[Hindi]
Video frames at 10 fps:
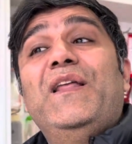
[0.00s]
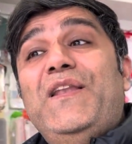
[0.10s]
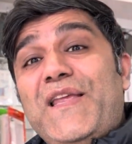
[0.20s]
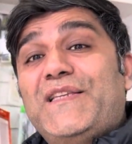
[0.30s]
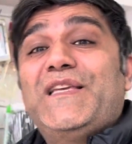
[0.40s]

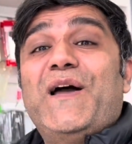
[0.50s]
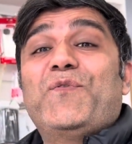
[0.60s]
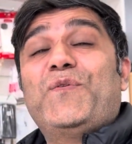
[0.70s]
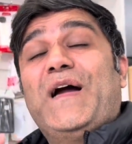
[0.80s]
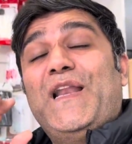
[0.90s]
लिंक से
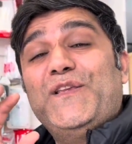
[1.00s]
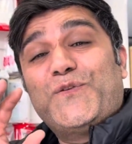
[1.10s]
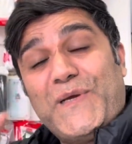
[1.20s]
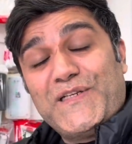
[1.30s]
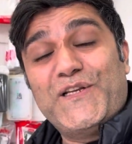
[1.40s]
आपको गाड़ी
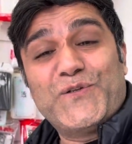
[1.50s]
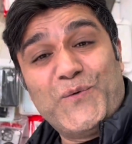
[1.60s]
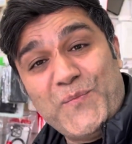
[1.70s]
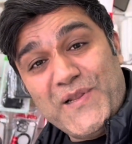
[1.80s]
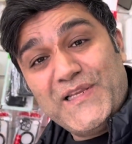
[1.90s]
स्पेशल
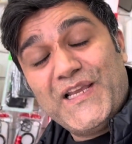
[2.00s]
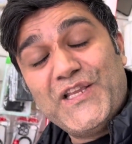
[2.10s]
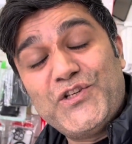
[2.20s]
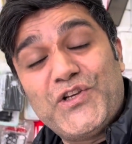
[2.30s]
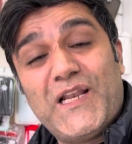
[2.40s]
डिस्काउंट में मिल जाएगी
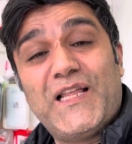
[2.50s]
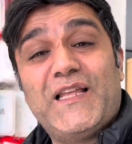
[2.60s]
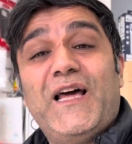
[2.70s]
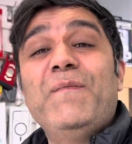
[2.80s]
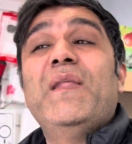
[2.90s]
इनशाला तला